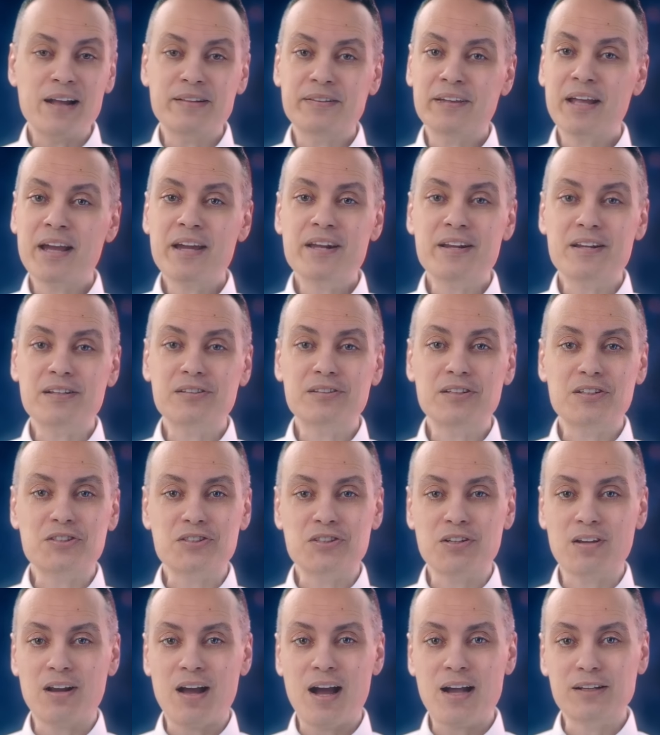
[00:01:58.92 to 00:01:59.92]
عن دايره
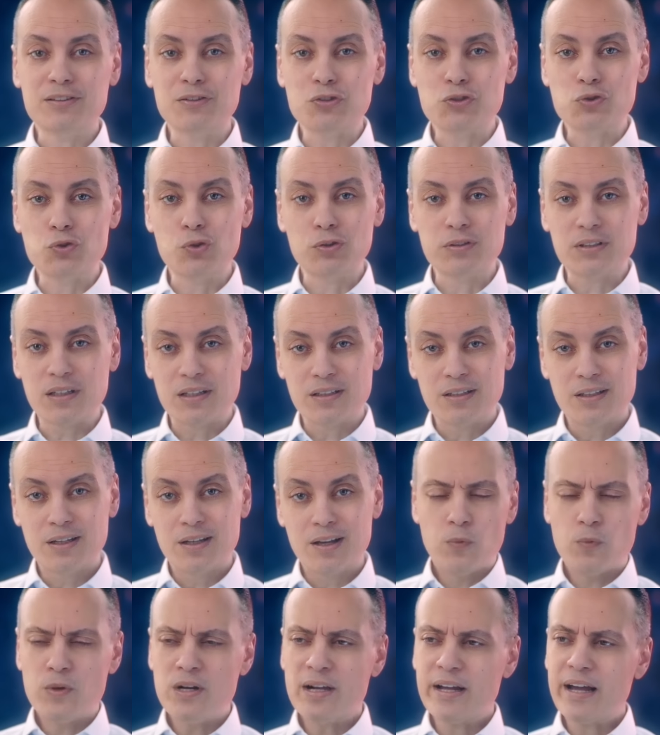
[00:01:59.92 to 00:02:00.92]
صراعات السلطه
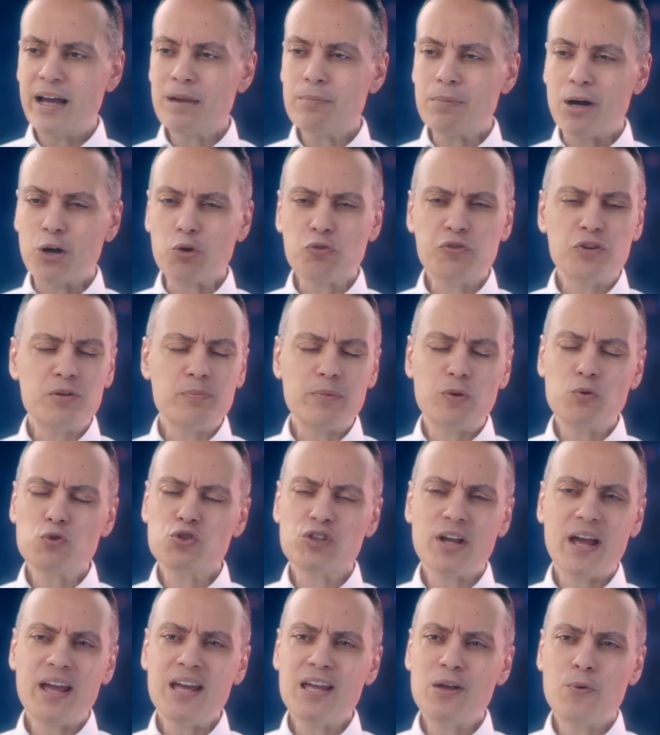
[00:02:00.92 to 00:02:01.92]
واللي كان معروف ان
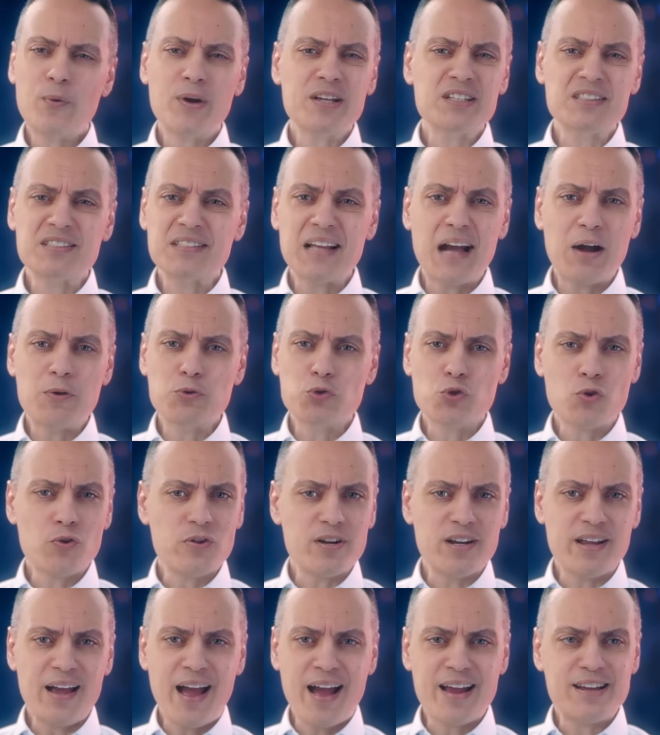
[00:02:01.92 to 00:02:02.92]
ملوش اي وزن او
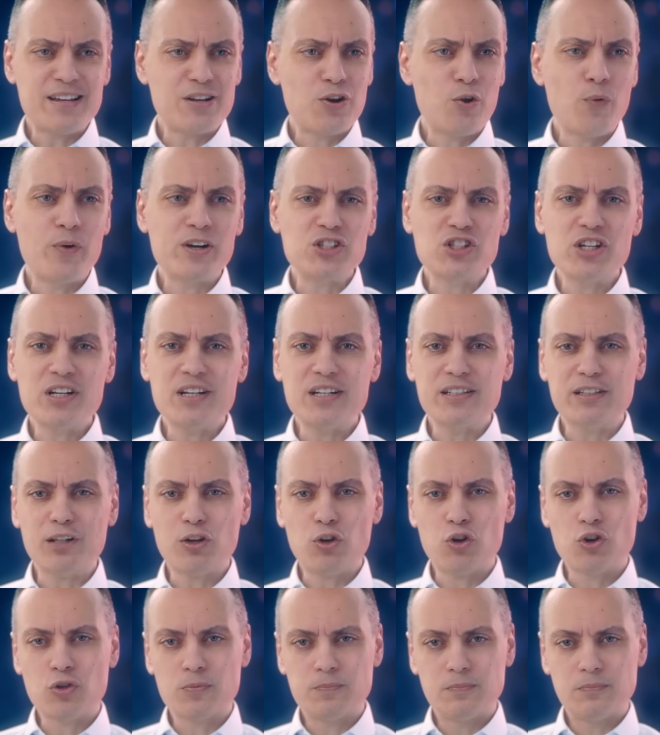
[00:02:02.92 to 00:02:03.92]
تقل يعني جوه شله
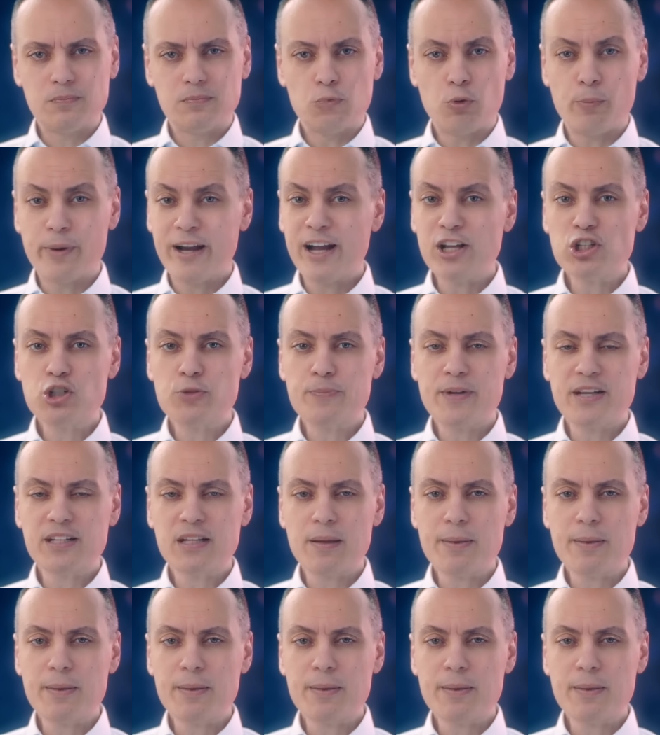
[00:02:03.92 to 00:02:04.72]
الحكم وما كانش